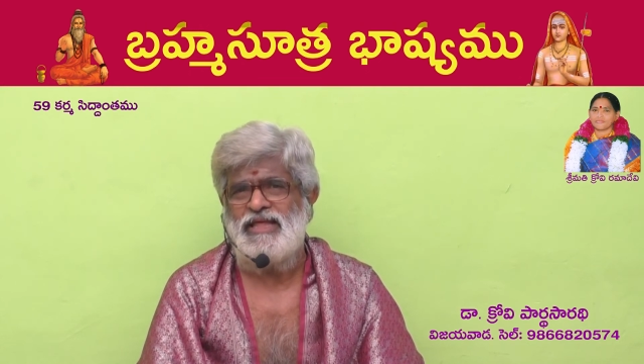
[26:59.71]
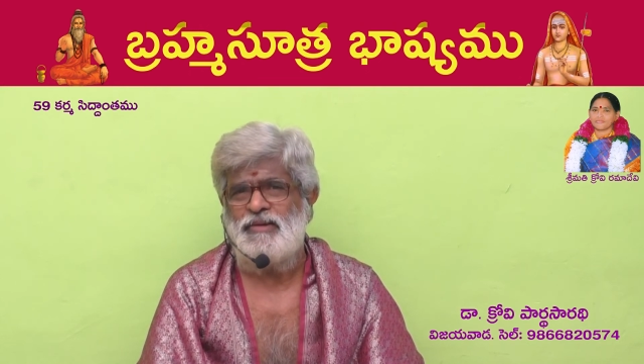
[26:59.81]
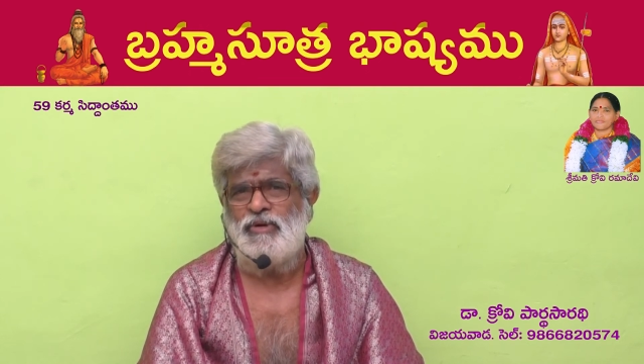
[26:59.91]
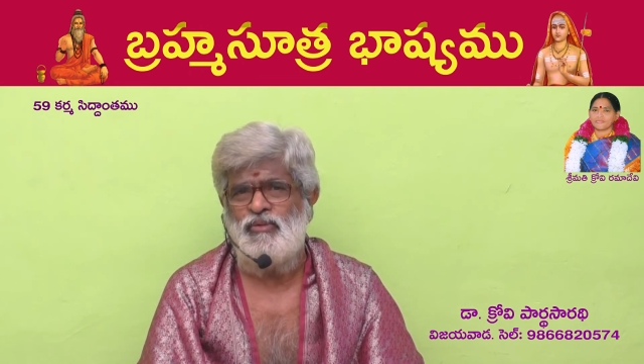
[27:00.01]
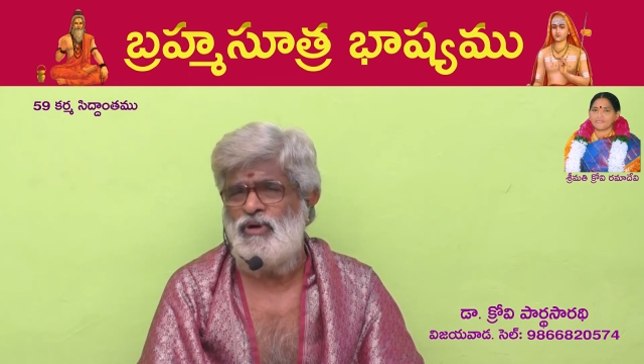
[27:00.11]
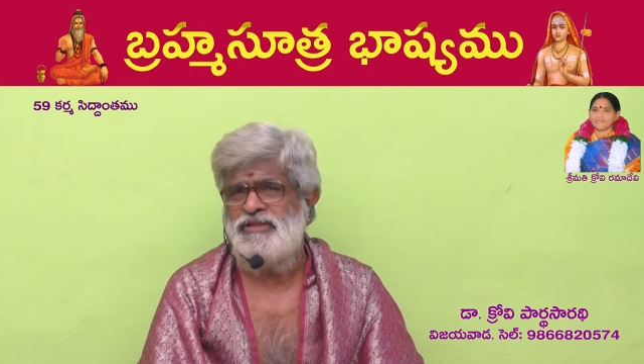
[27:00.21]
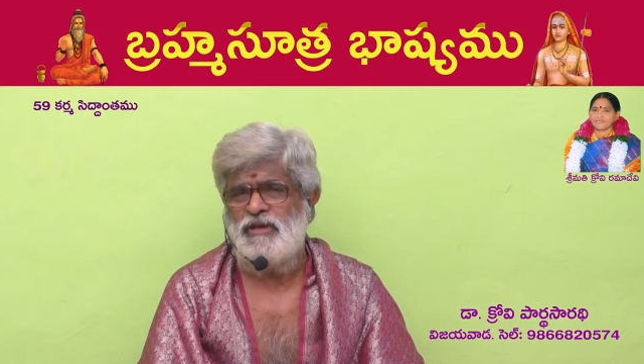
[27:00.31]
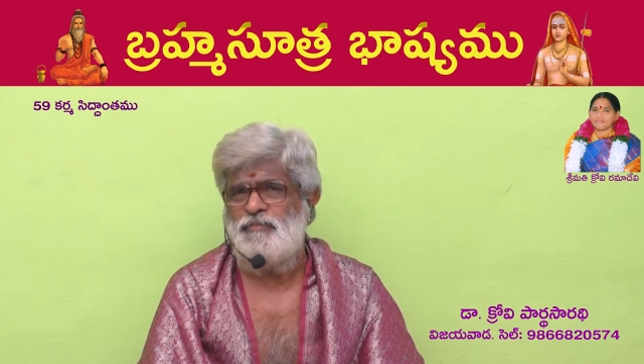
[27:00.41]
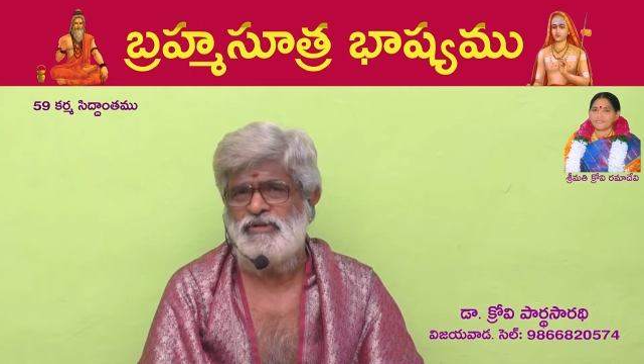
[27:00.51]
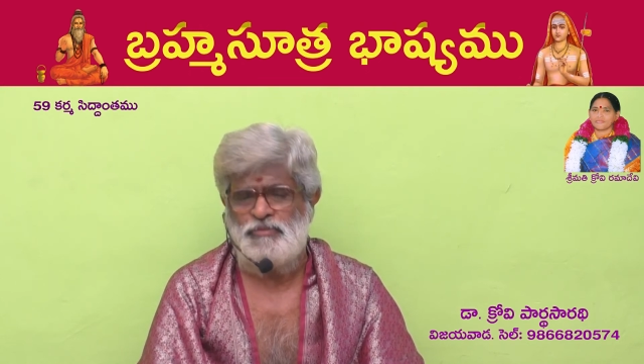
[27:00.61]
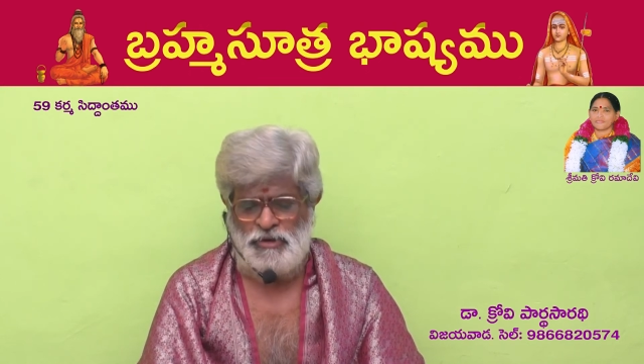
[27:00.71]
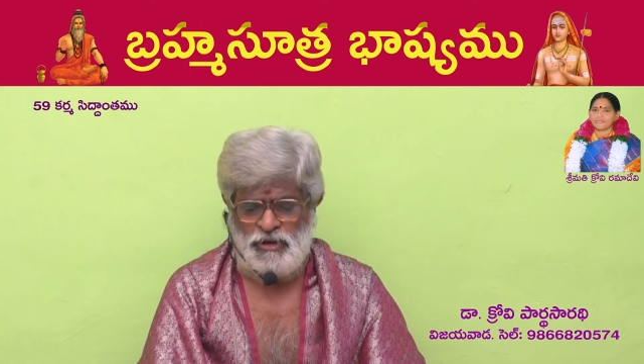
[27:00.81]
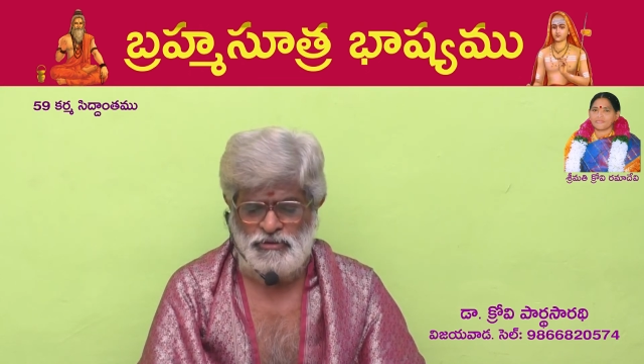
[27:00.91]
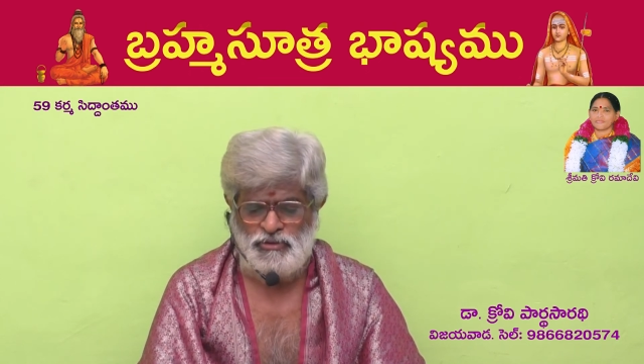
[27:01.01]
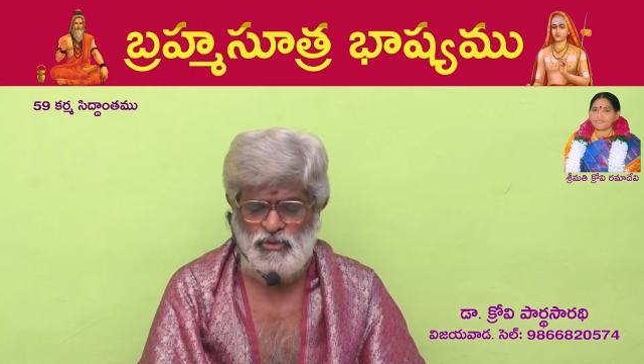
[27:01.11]
ధర్మము అని చెప్పేసి మనం
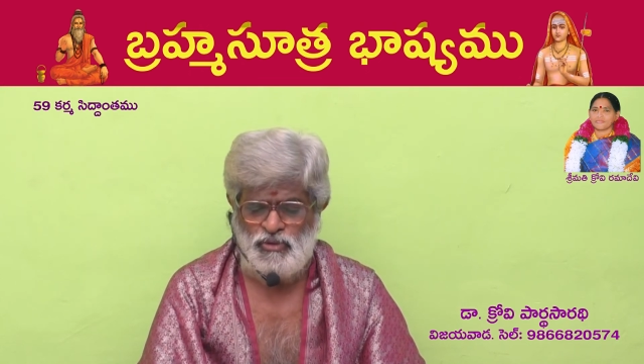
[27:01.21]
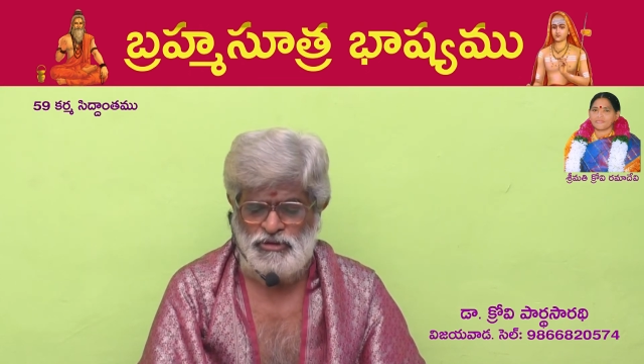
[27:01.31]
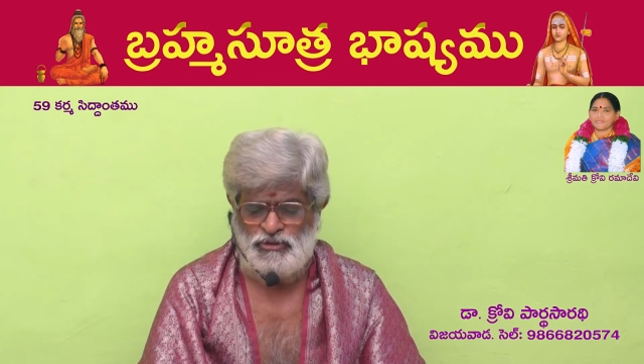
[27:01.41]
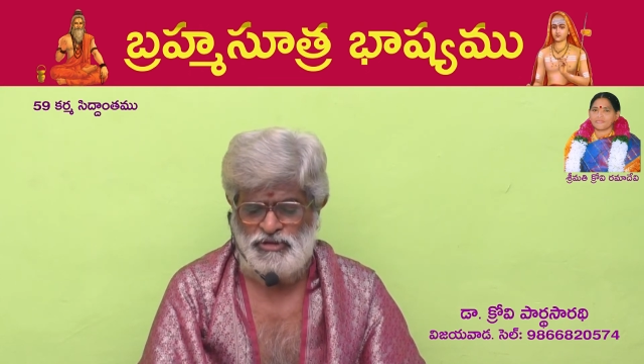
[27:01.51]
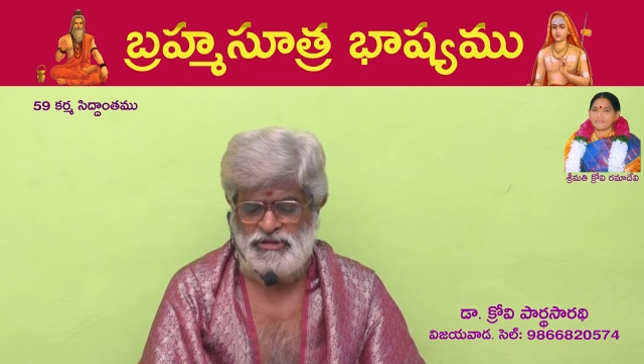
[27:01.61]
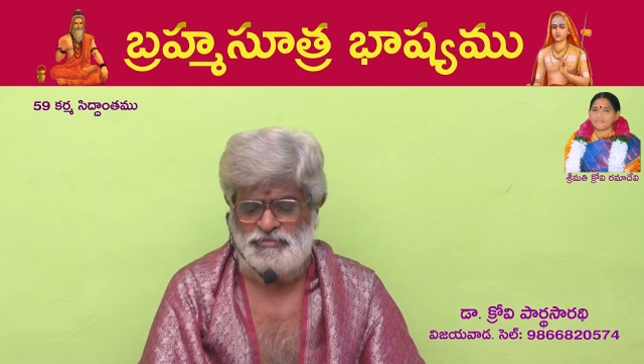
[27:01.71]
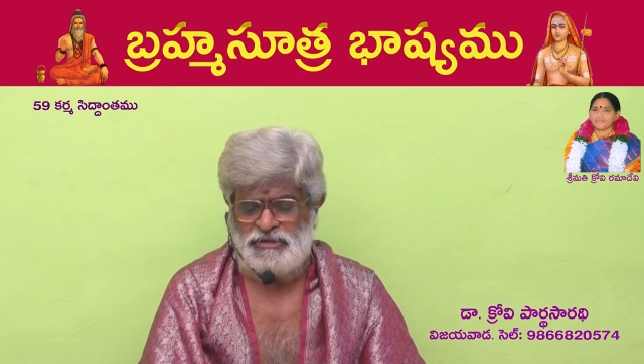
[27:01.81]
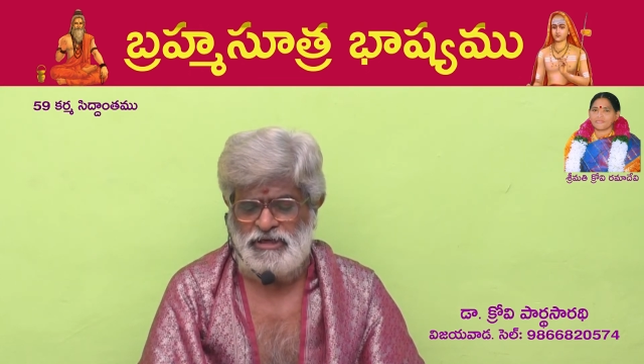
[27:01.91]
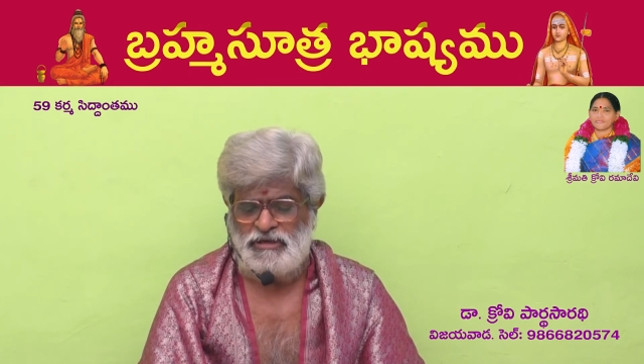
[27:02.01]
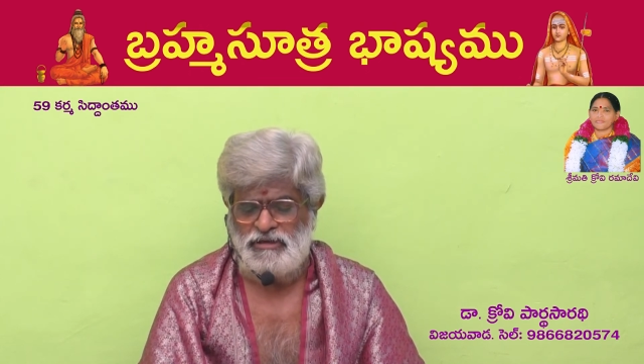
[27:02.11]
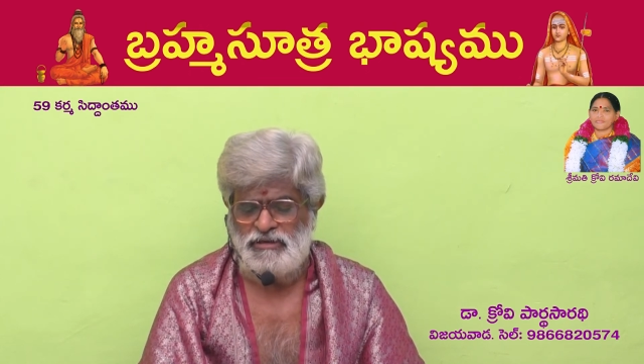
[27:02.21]
అనుకోకూడదు అని చెప్తారు